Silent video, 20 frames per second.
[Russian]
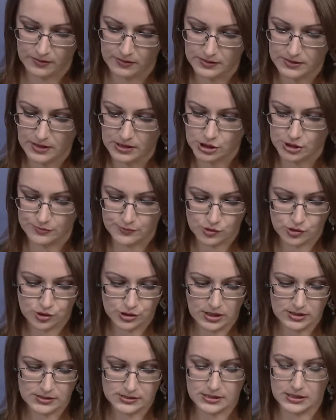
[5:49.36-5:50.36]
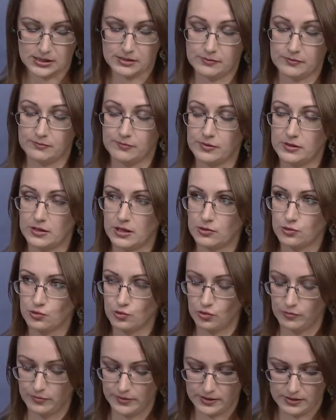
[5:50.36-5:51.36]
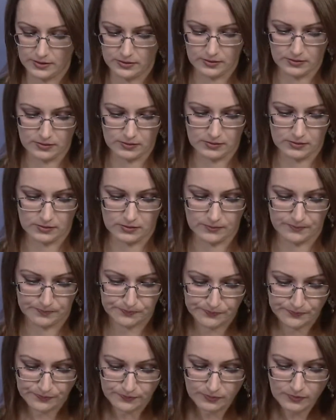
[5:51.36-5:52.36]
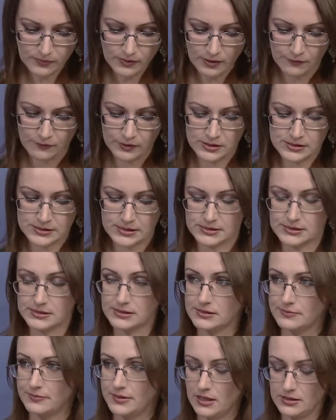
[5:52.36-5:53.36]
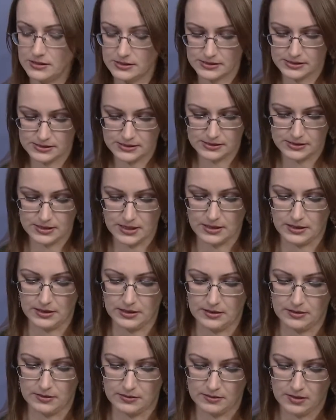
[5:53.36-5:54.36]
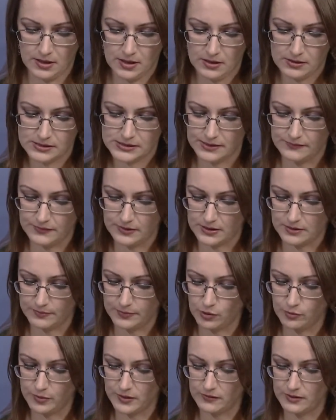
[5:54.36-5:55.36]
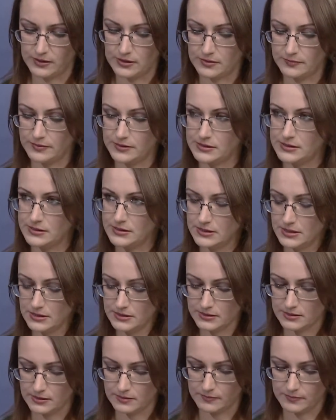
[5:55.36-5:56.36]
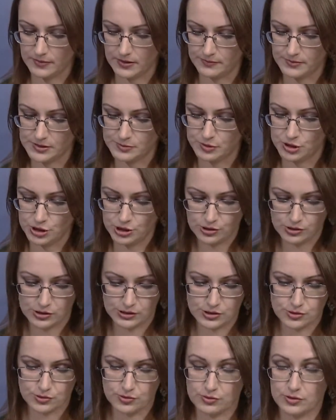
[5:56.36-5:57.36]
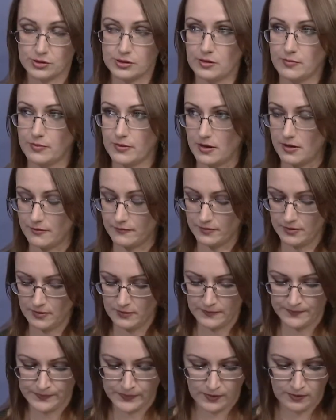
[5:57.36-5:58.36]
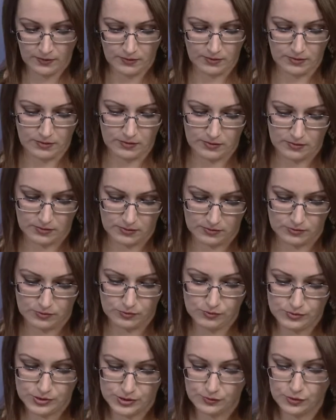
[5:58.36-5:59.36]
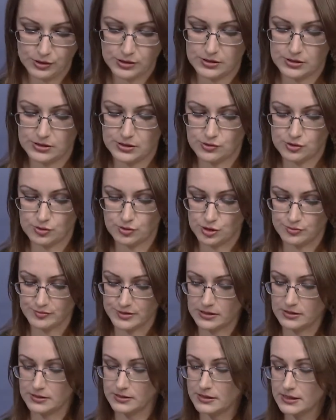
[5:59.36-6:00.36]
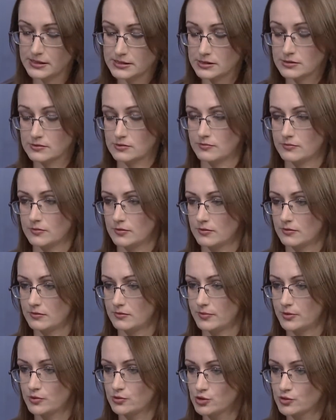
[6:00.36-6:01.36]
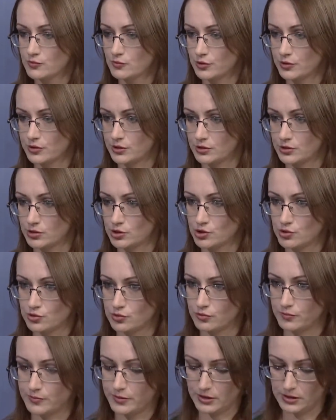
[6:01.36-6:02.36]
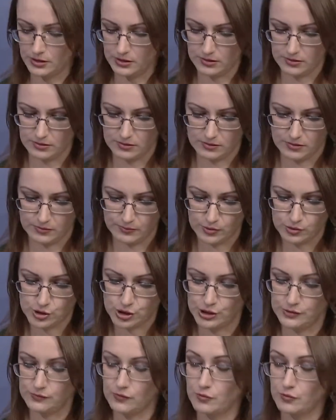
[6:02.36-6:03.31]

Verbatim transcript: Также обсуждался и был одобрен в конце сентября на заседании Совета при управлении президента по обеспечению конституционных прав. Э, ну, сегодня действующим законодательством э, предусмотрено, что при э, получении в